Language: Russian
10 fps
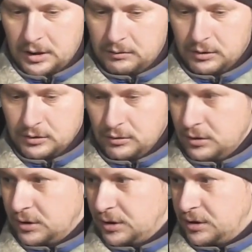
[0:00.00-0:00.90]
Вот,
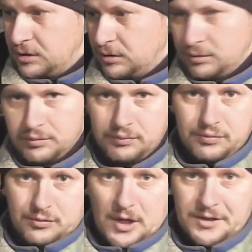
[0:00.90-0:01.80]
ну,
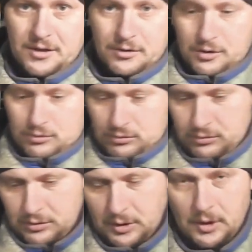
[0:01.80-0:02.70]
как делать
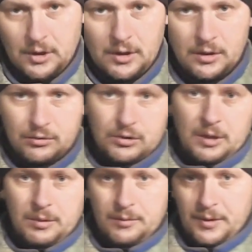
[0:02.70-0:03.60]
Тут как бы